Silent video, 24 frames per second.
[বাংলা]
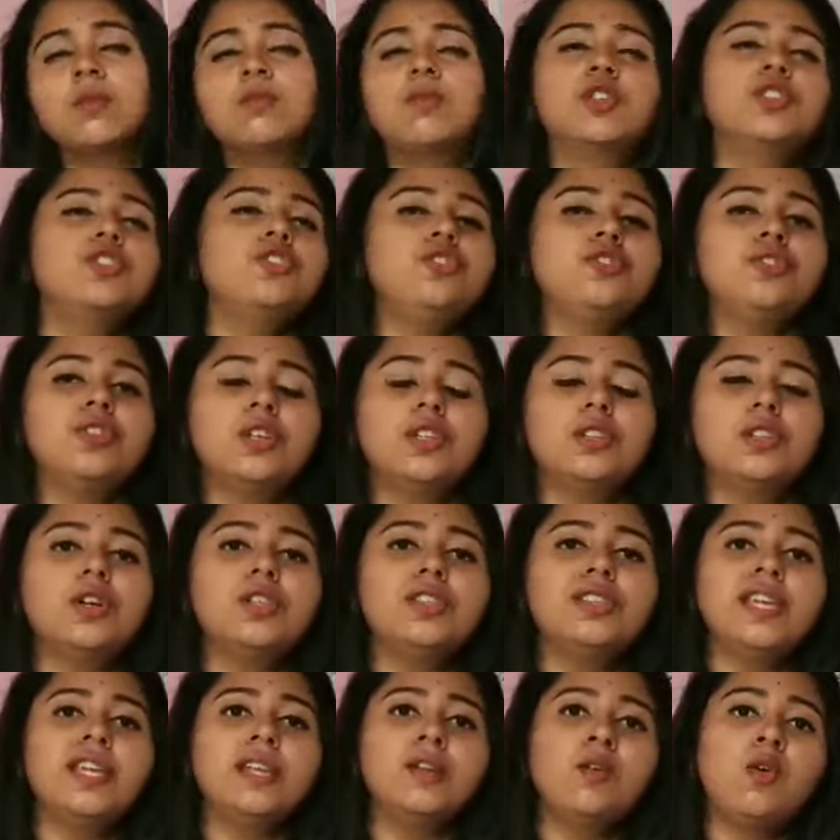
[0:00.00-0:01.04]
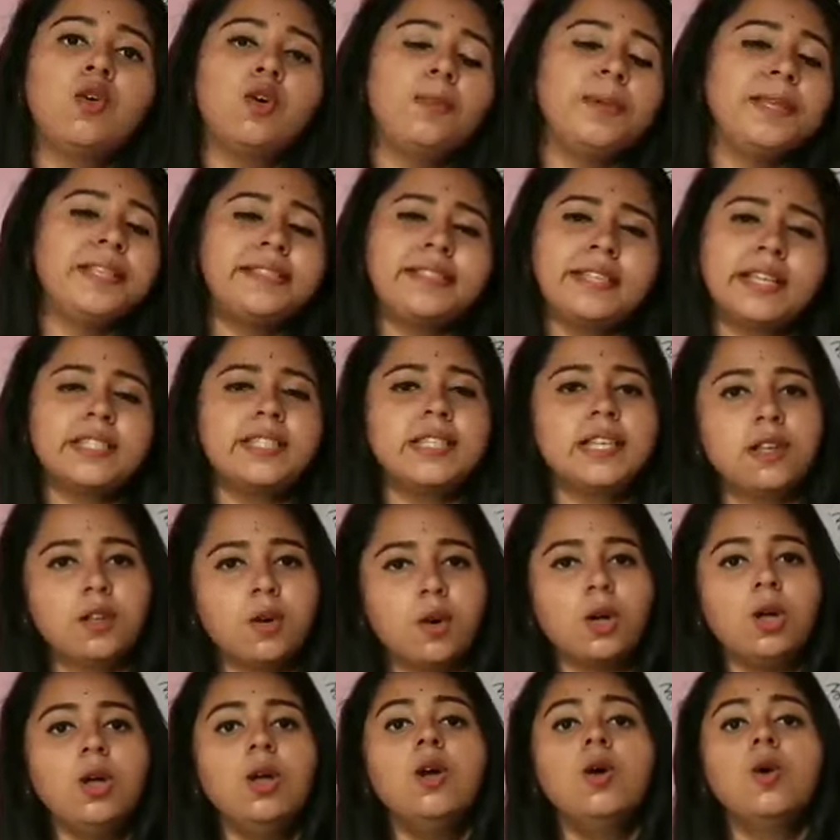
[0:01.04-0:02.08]
মধুসূদন দত্তের খুব ইচ্ছে ছিল
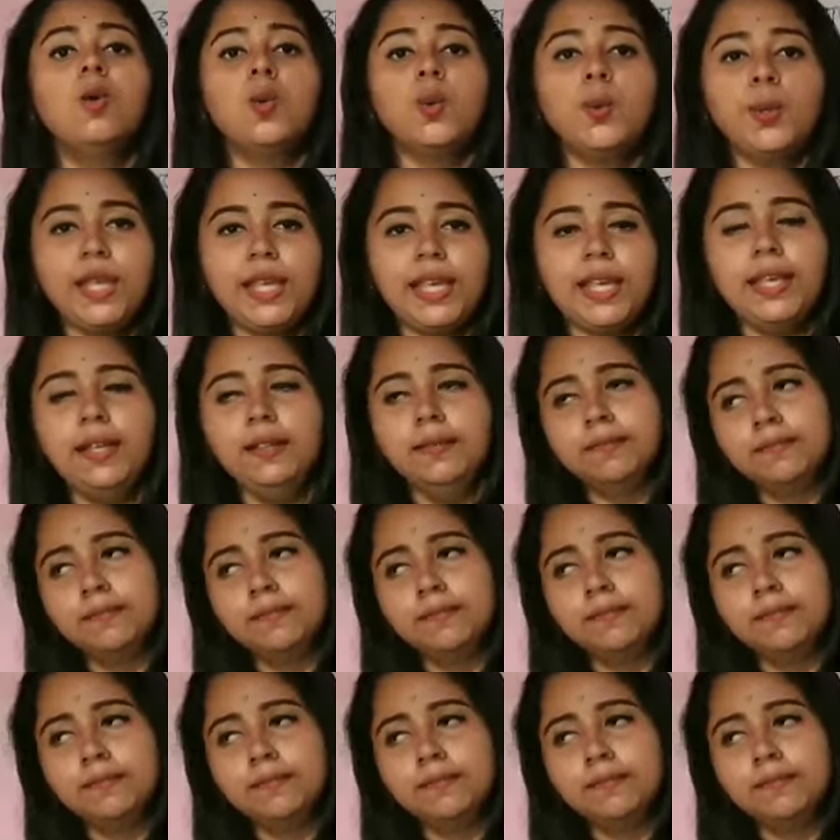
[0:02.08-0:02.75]
উনি